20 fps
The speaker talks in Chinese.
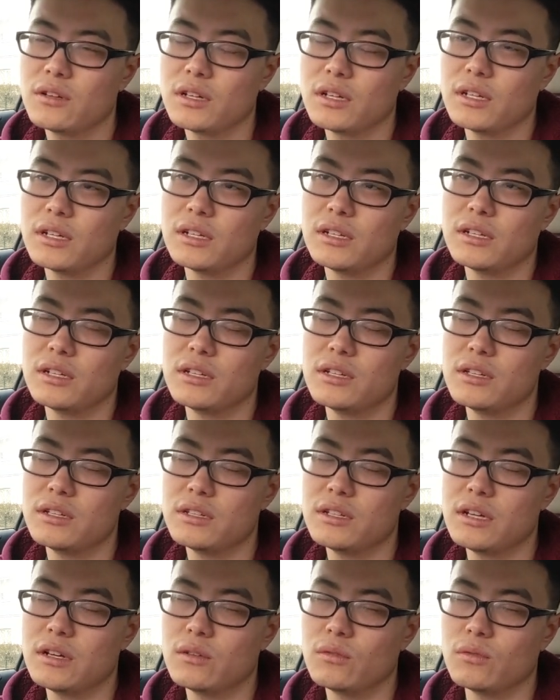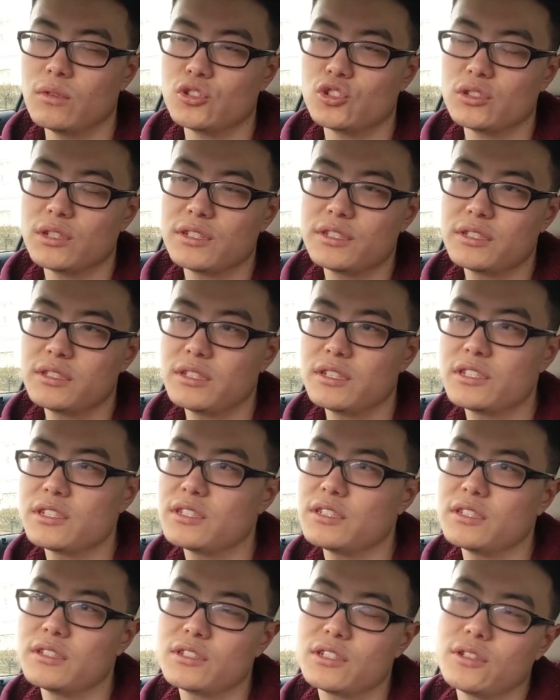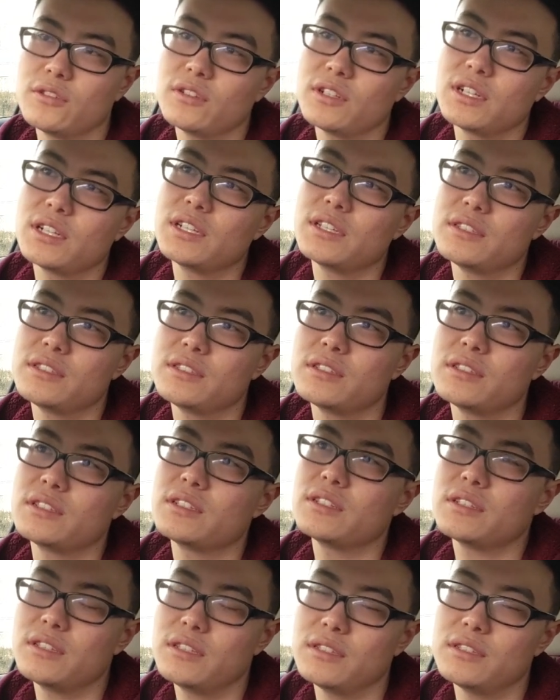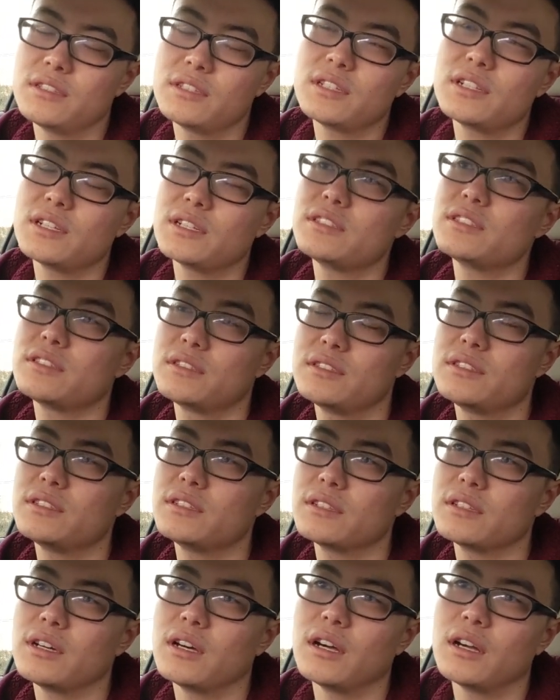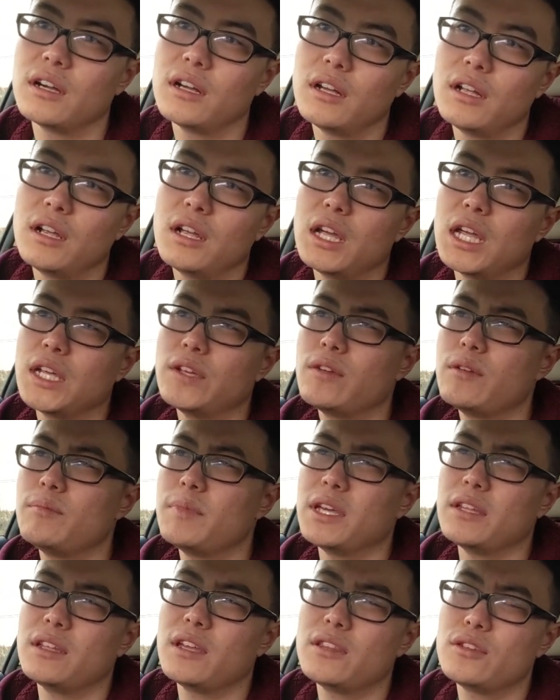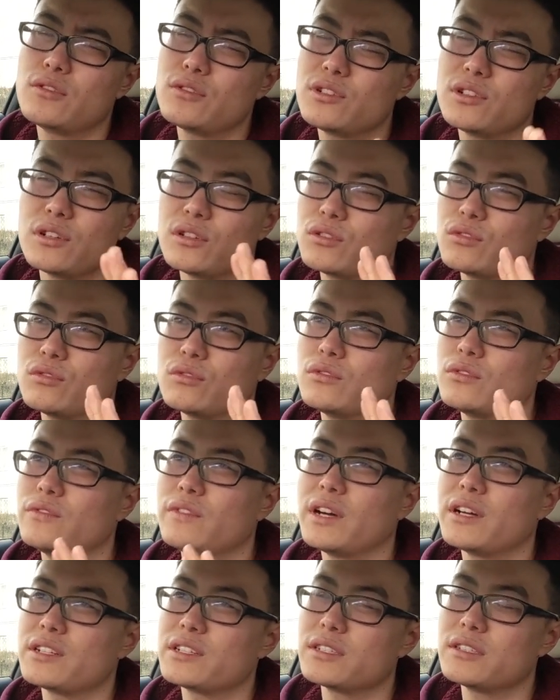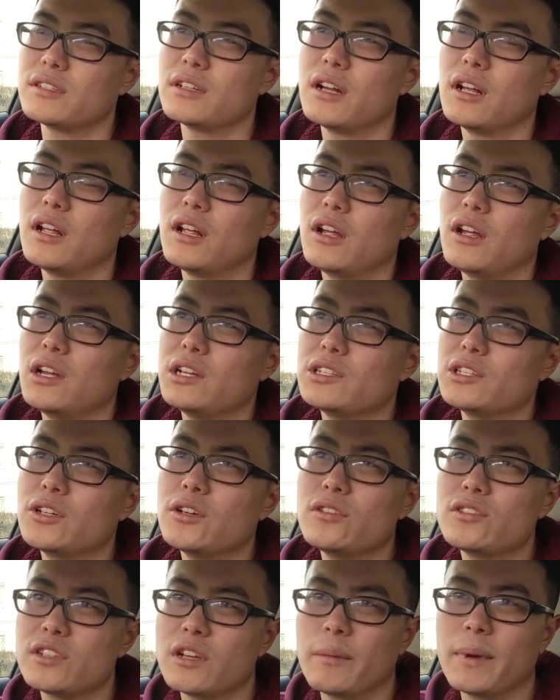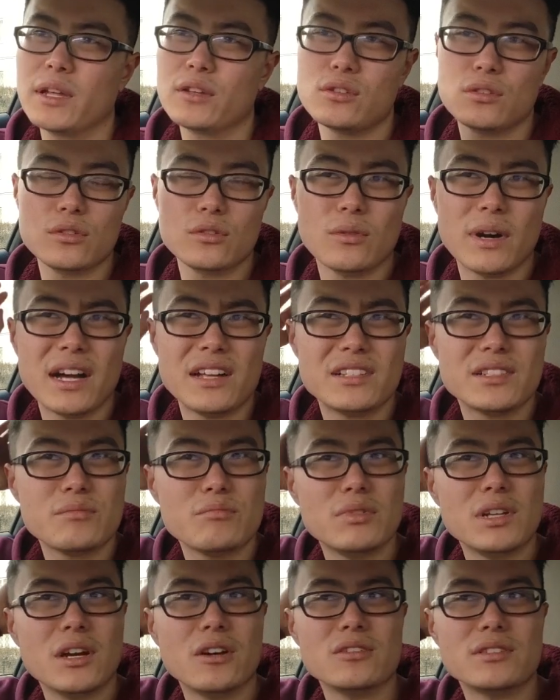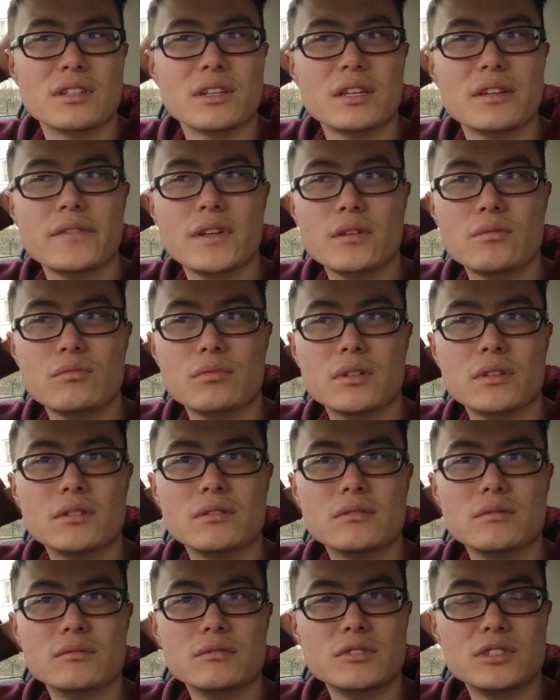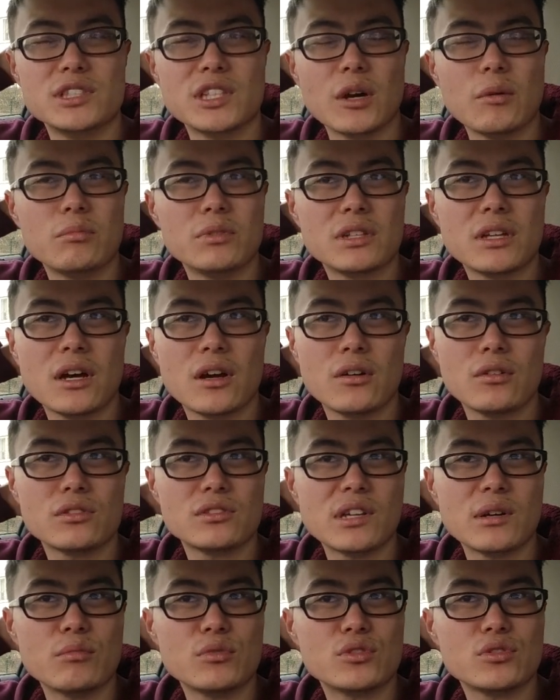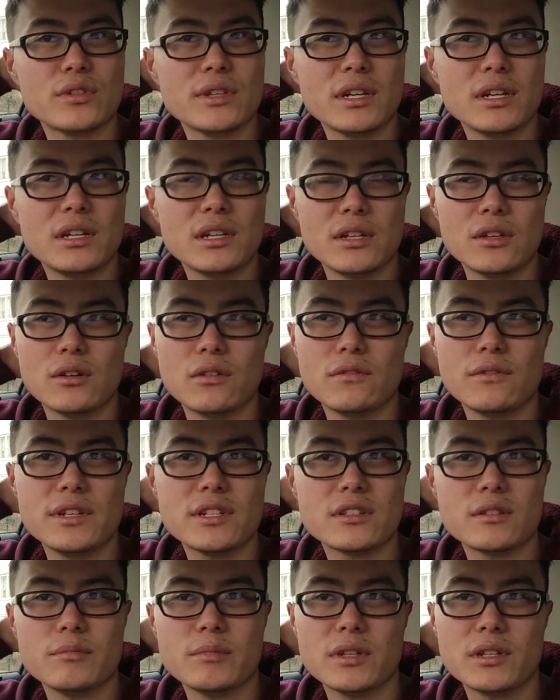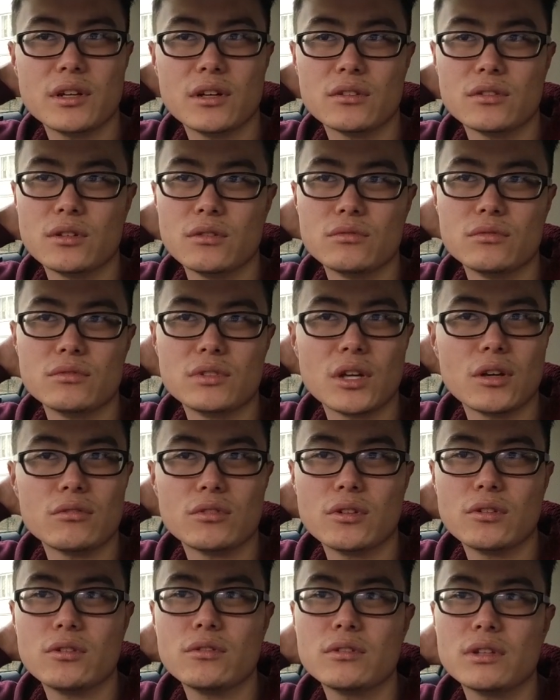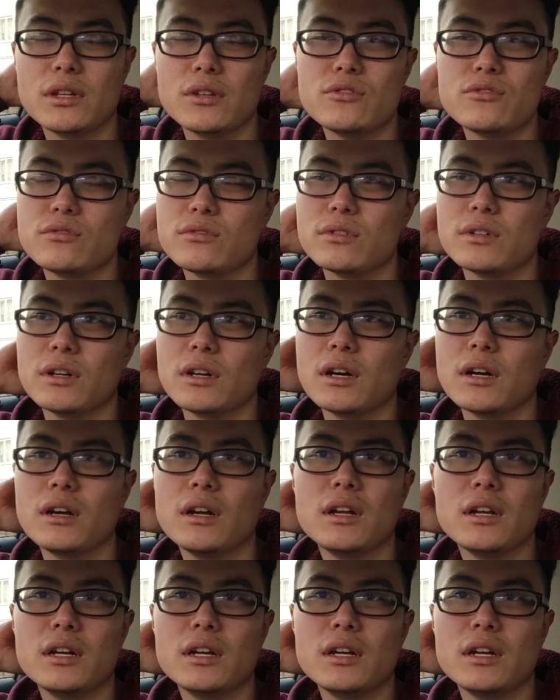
呃，我说的这些事情是有合理性的以及可行性的哈，因为每天都是有偷渡发生，东欧这面的偷渡我还真不了解，因为我想不到想不出一个理由为什么要偷渡到东欧地区哈，